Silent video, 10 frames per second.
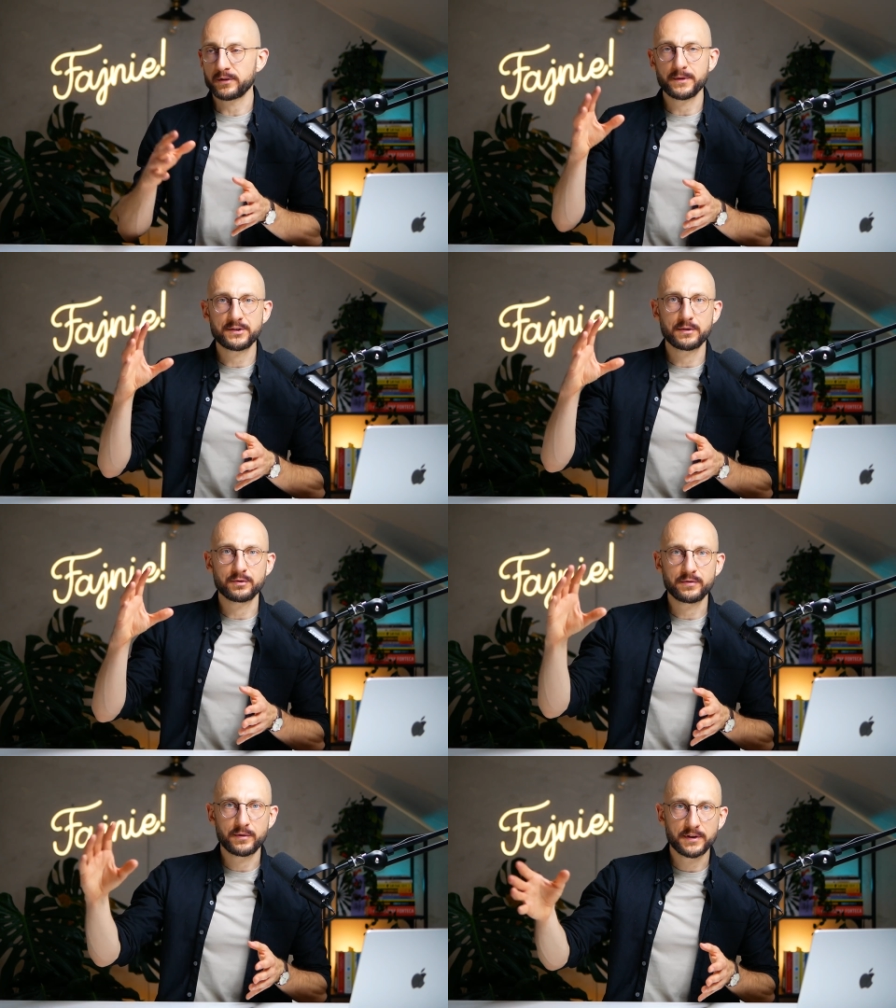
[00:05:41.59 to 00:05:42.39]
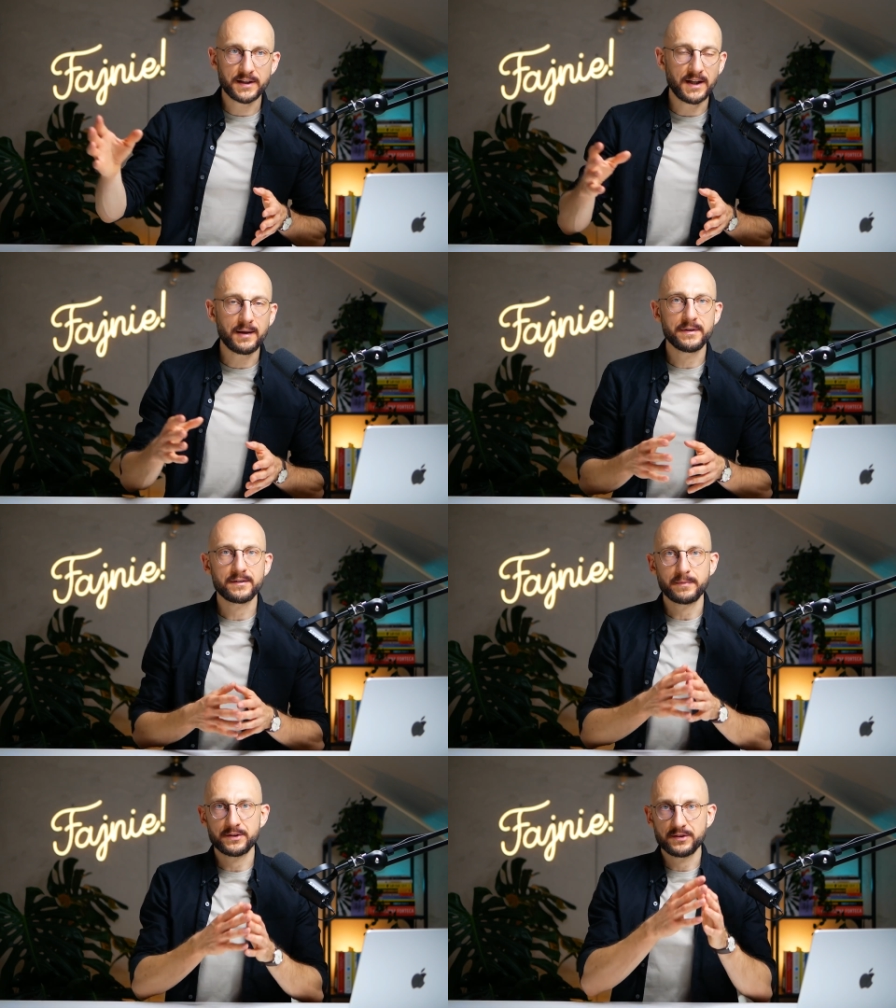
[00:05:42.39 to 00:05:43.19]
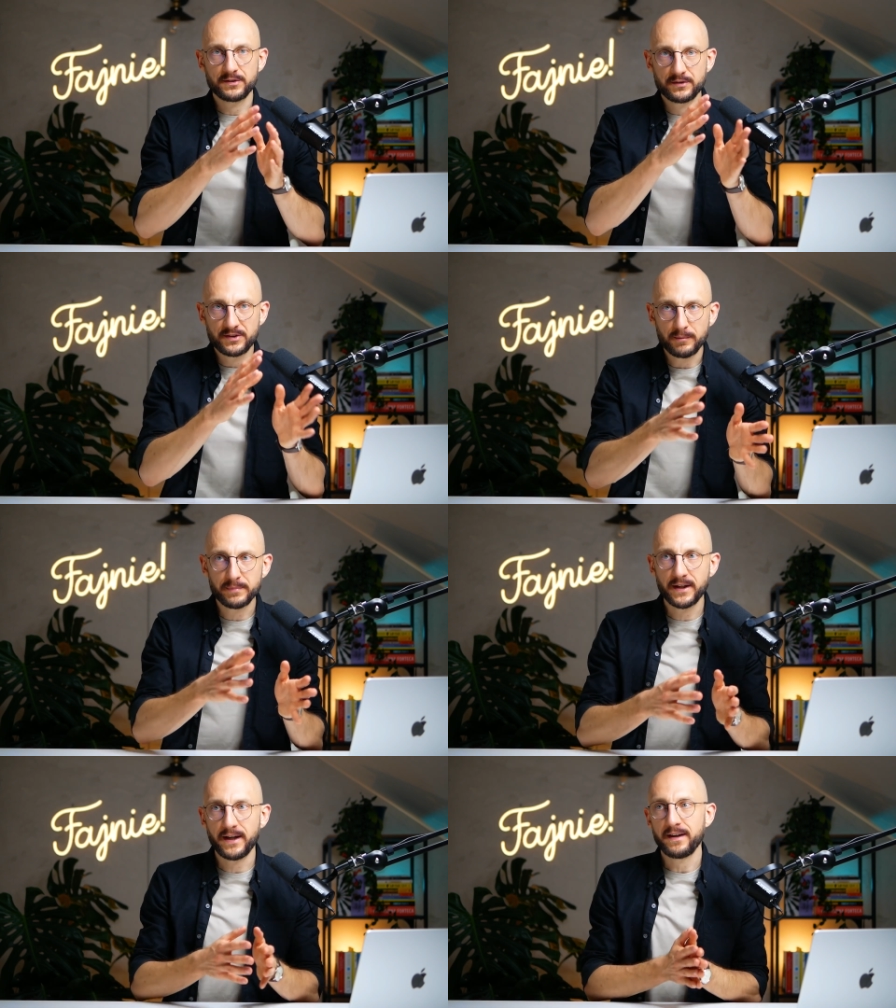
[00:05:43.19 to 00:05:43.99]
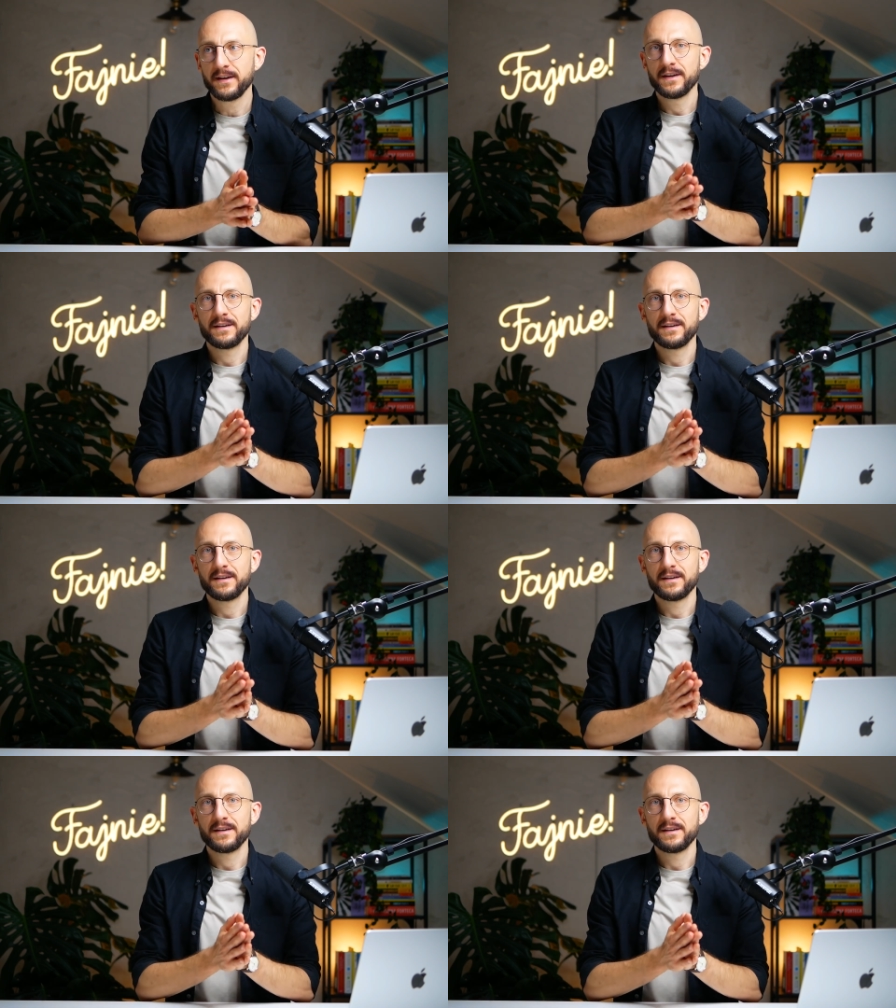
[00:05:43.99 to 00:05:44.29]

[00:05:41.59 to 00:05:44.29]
zobaczyć jakąś twoją reklamę, zobaczyć ciebie,